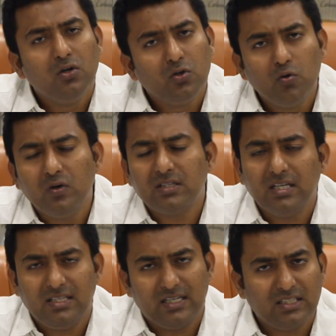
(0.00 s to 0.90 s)
యూఎస్ఏ
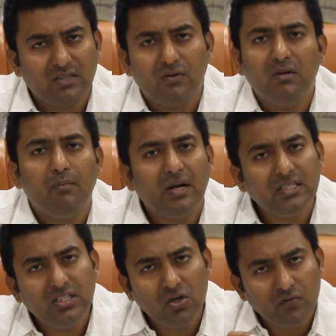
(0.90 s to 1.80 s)
సక్సెస్ఫుల్లీ
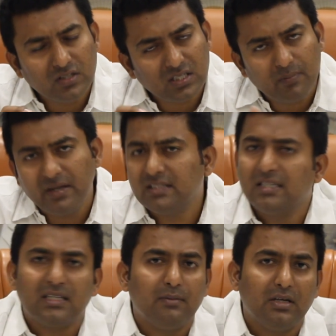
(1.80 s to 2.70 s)
మంచి యూనివర్సిటీకి ప్లేస్
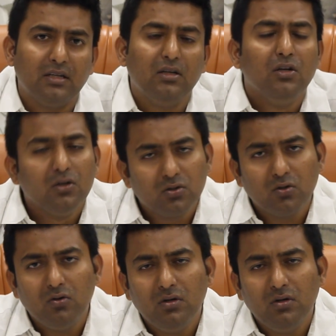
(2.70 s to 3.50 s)
చేశామండి సో